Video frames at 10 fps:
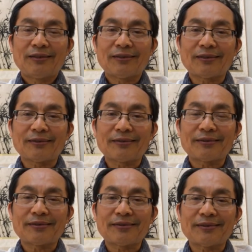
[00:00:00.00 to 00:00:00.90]
呃，
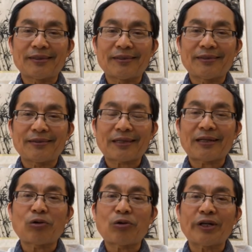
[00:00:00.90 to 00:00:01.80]
你当然
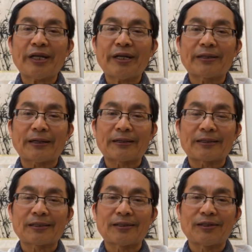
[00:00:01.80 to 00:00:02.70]
国内当然
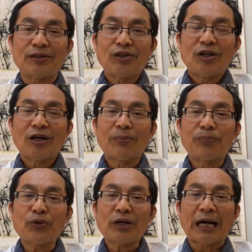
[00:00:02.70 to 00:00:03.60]
是
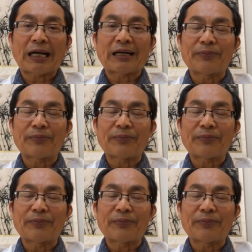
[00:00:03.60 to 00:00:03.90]
不敢不